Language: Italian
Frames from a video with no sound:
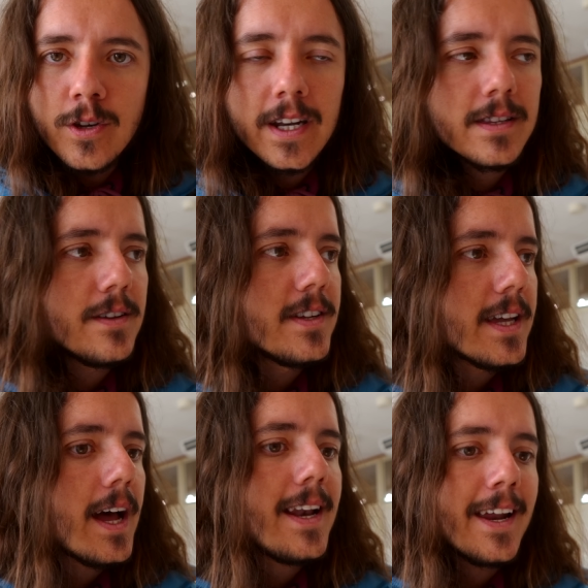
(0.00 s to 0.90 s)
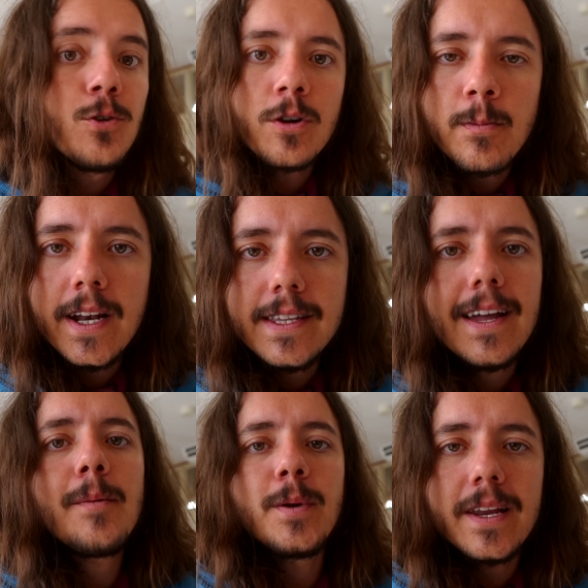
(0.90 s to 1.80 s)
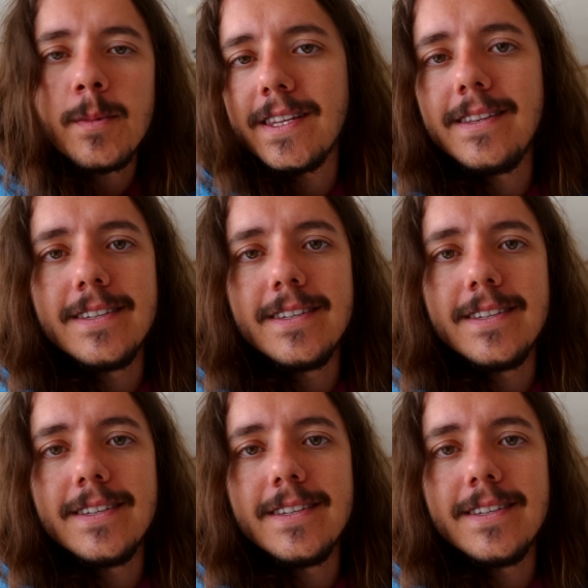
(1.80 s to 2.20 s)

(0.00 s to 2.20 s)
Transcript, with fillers: in attività, la normalità prima del